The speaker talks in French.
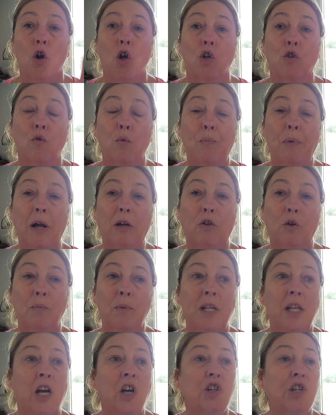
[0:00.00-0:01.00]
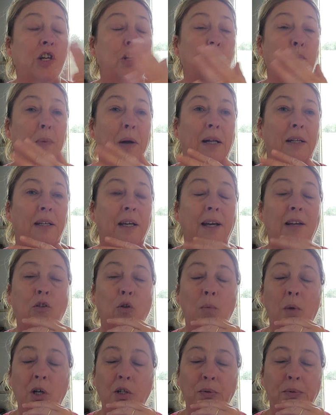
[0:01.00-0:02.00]
Je vous parle de ménage et je pars
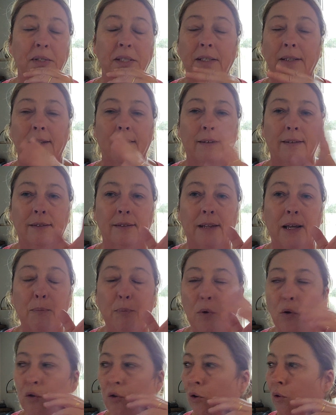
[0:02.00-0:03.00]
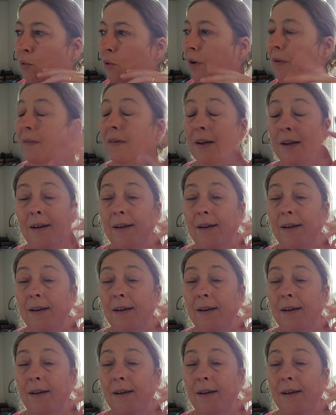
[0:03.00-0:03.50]
directement en cuisine. N'importe quoi.